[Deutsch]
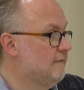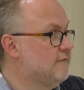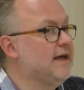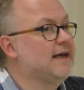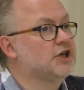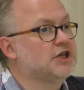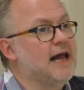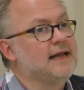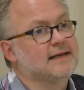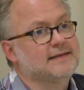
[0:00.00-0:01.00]
Wie
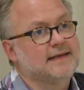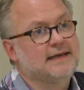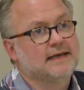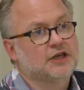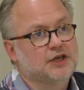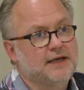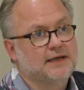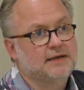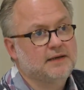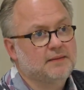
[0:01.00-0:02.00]
gestaltet sich
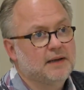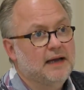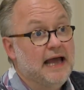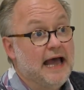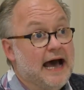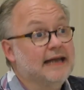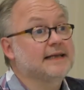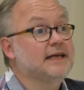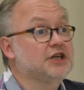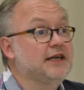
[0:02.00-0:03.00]
Geschichte?
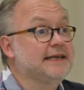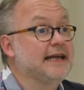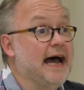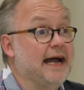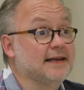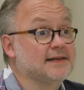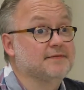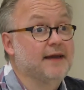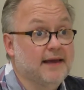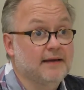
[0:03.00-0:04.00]
Hat Geschichte einen
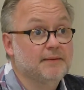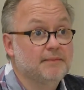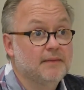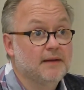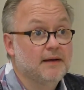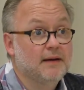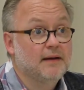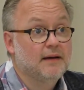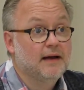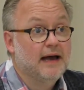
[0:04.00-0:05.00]
Zweck?
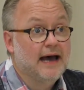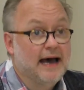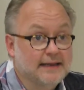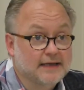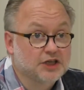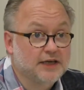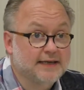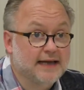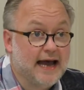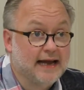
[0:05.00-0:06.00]
Hat
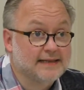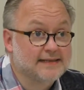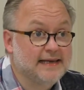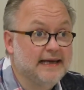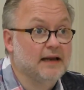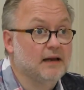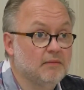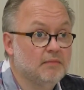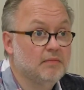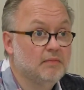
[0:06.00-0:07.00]
Geschichte ein Ziel?
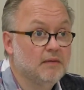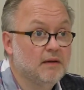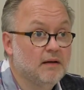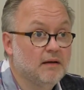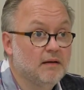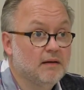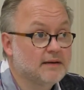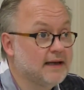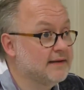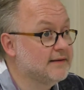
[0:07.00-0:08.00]

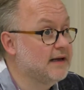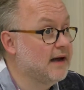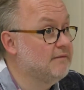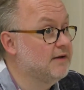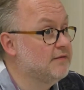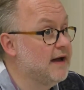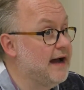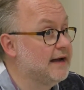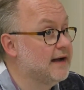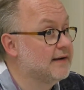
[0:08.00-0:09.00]
Denken Sie daran, was wir
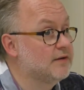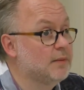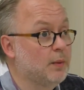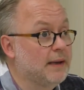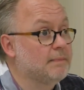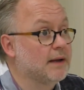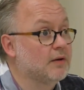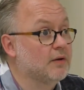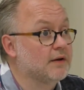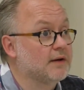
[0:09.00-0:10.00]
eingangs über Whitman
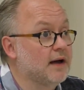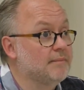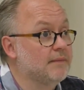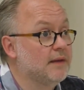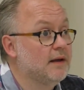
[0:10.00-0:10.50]
gehört haben.